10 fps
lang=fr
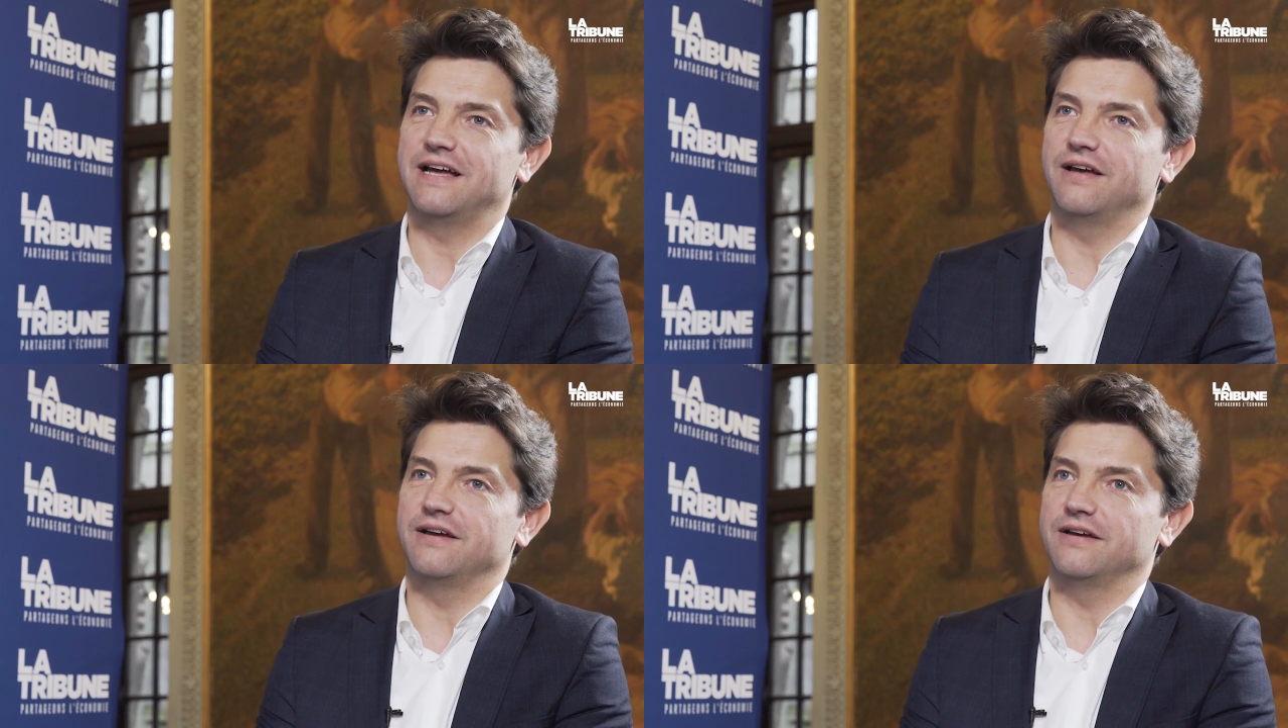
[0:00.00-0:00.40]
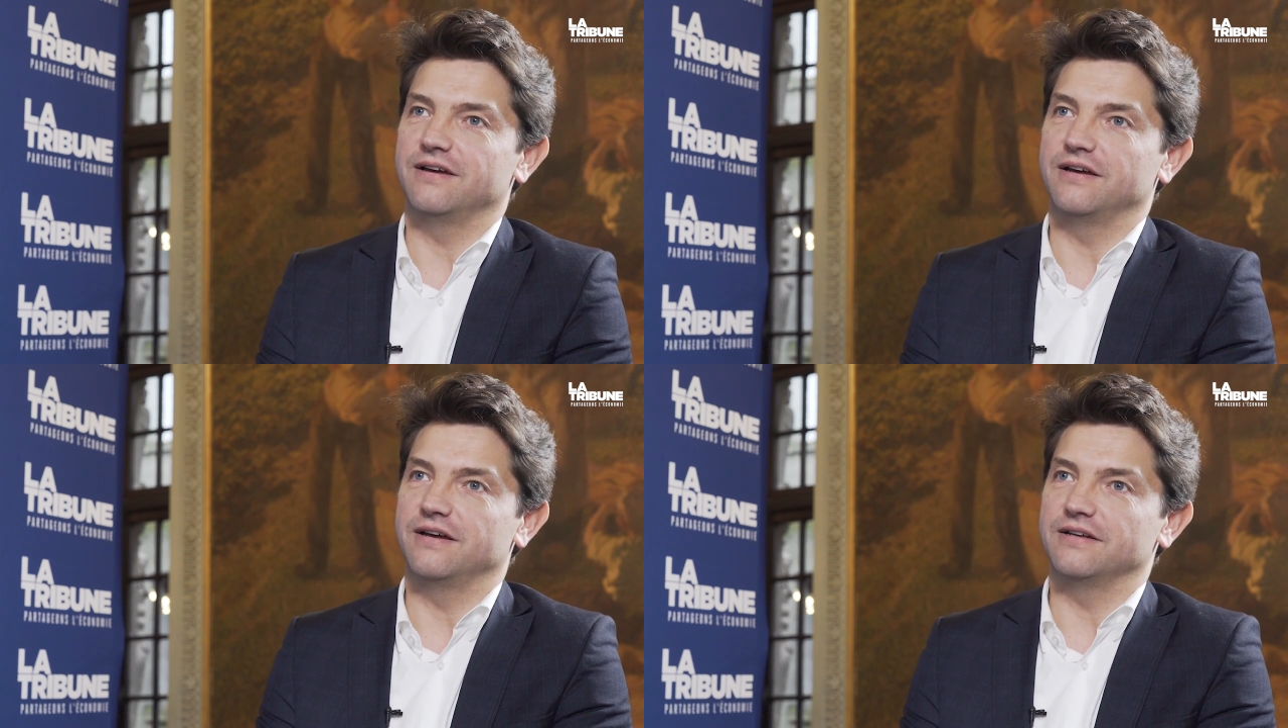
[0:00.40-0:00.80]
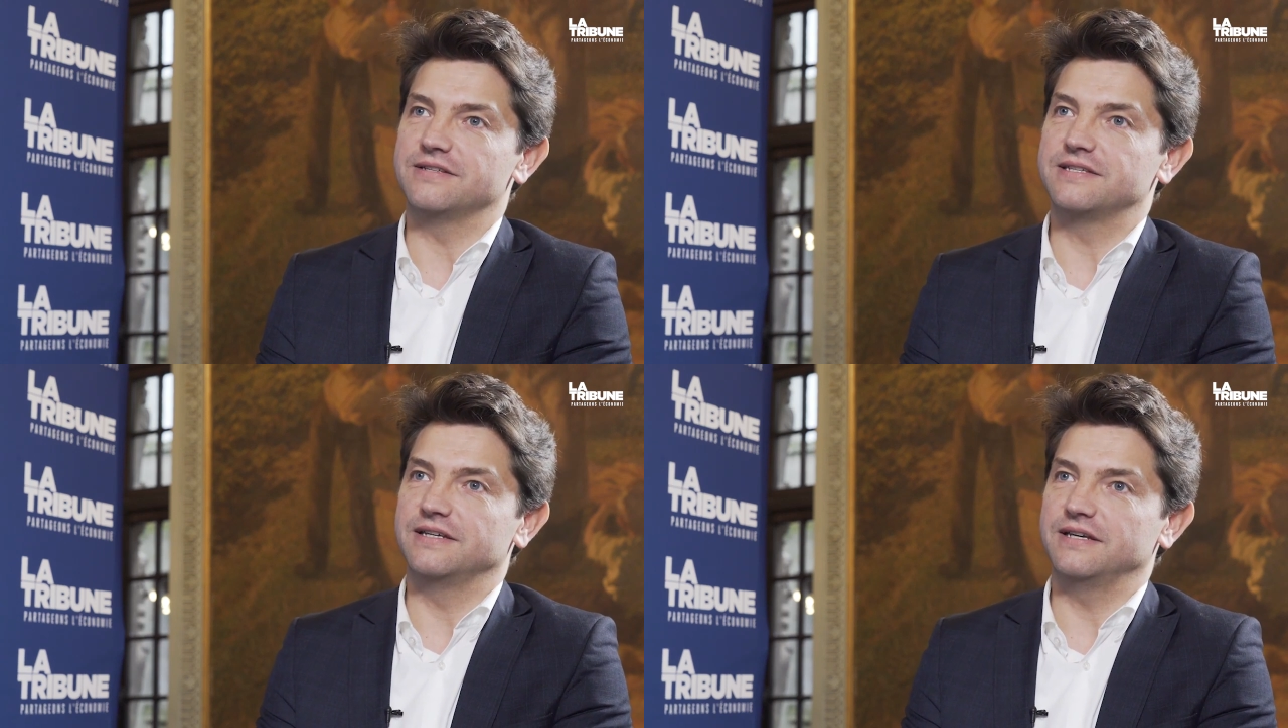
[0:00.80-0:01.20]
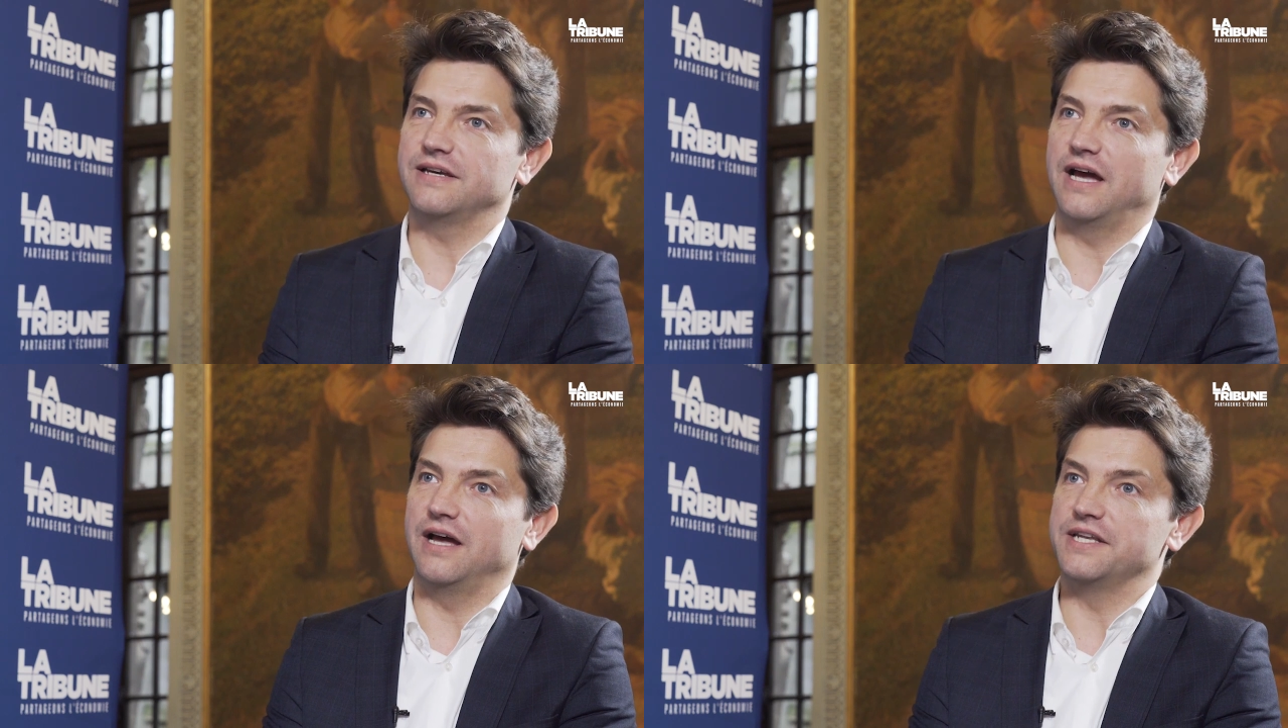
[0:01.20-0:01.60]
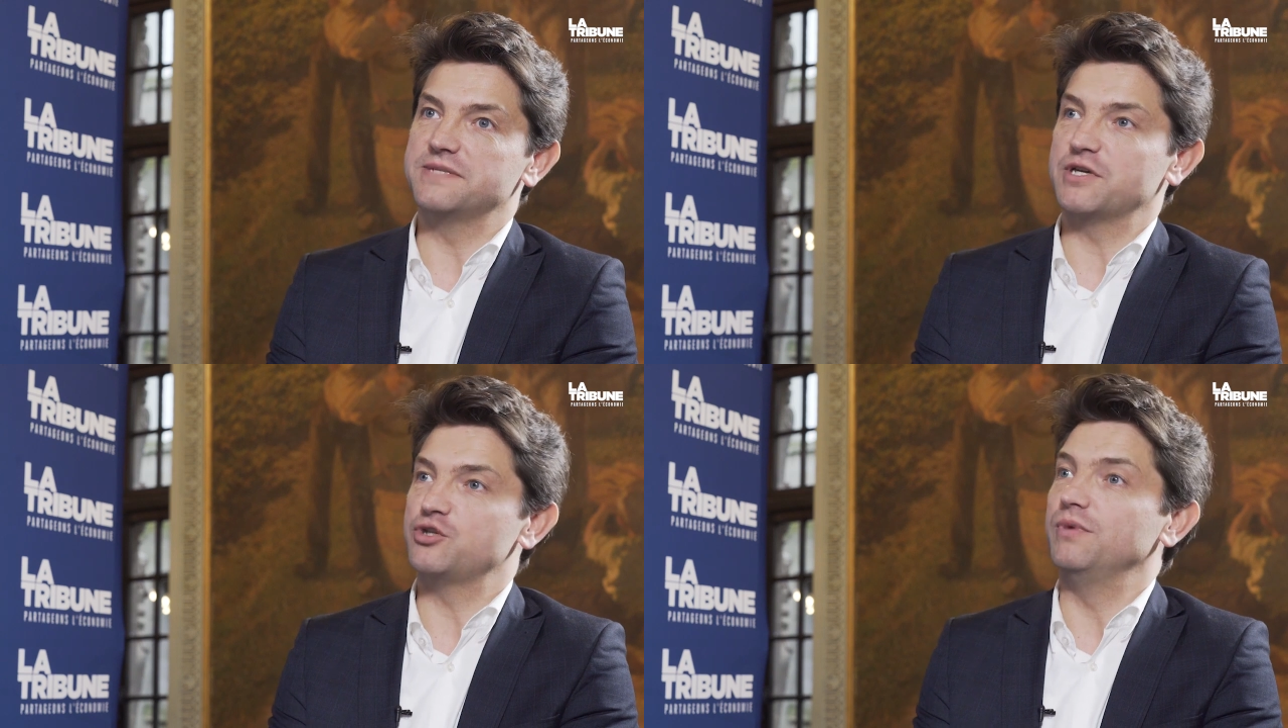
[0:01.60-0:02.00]
euh, c'est un
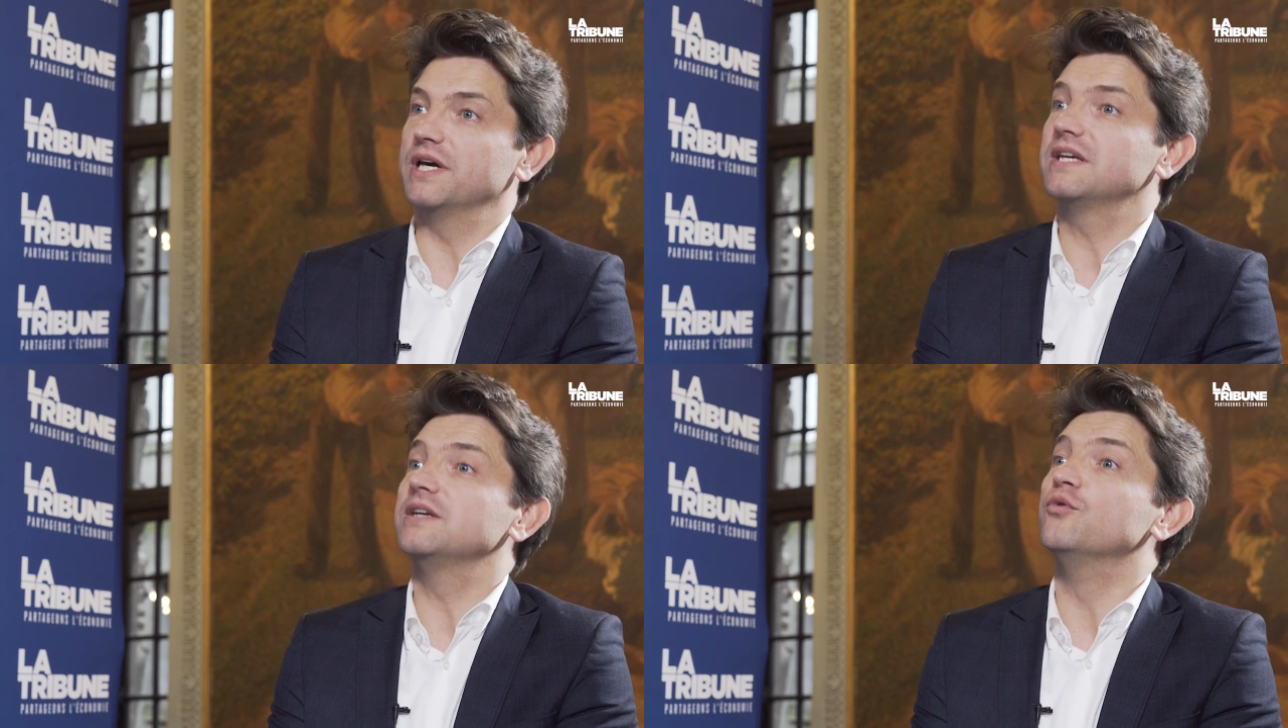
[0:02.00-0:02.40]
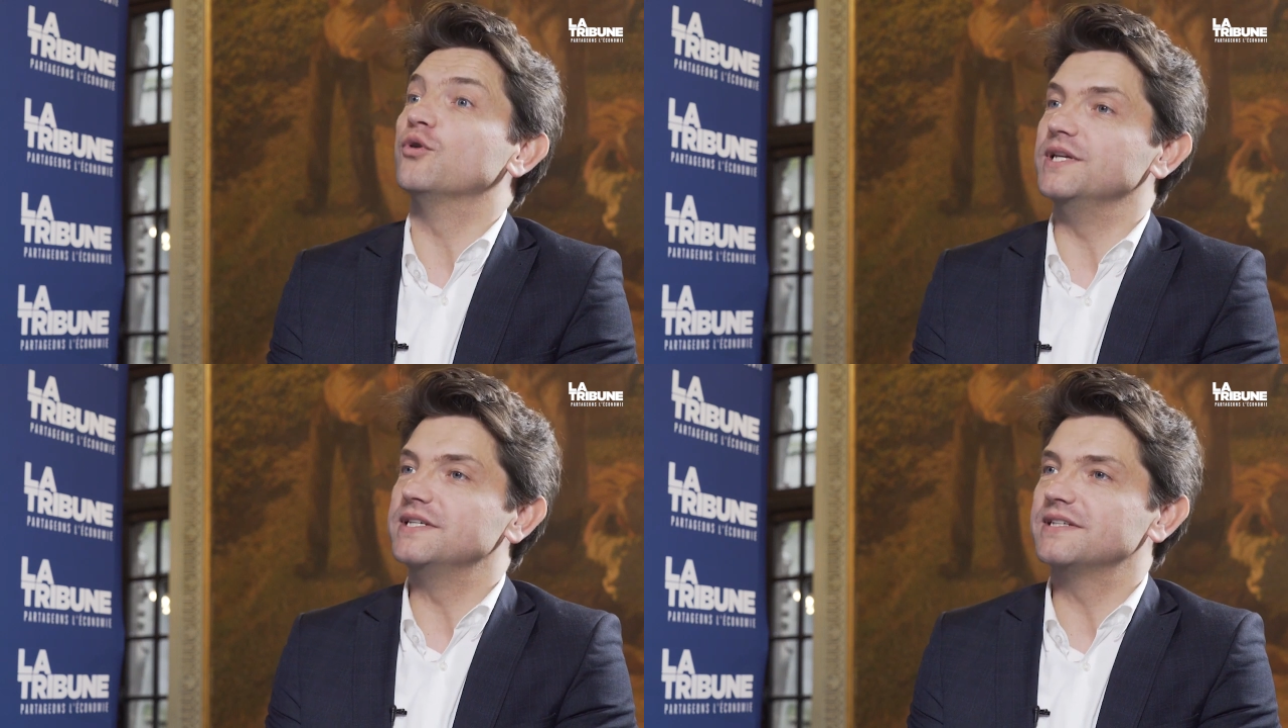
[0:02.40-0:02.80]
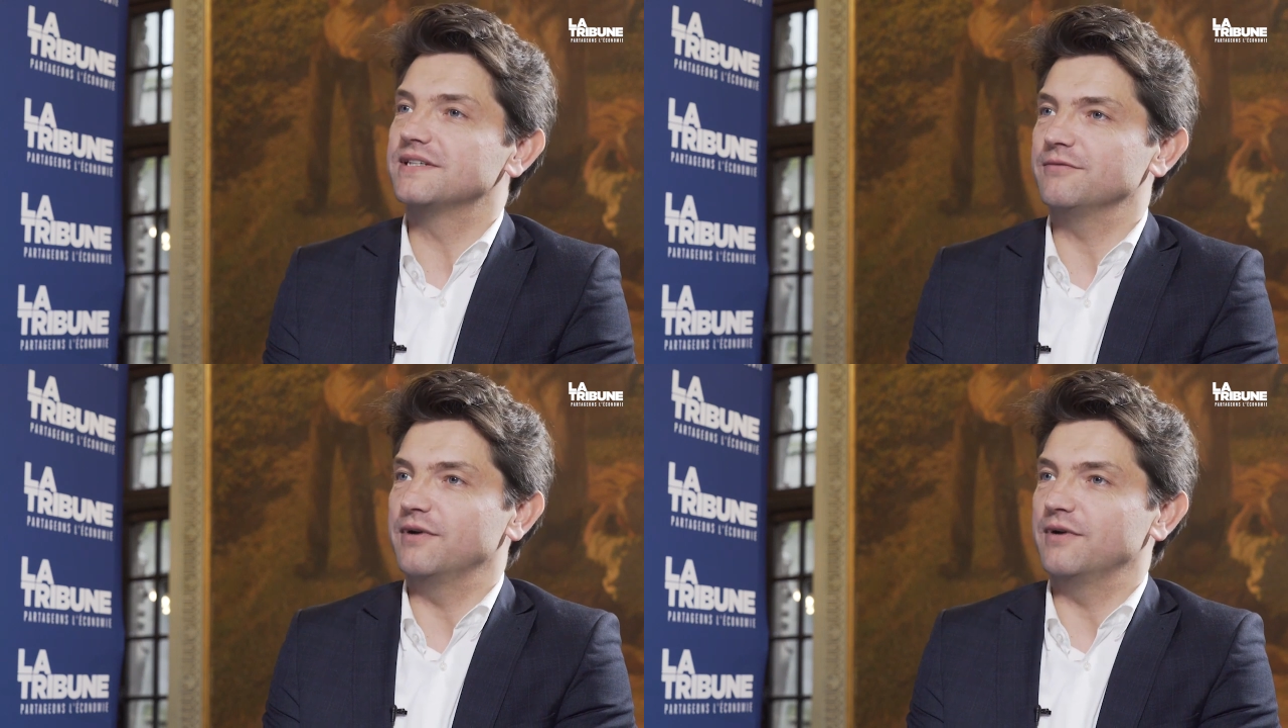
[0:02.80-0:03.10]
espace numérique qui nous relie.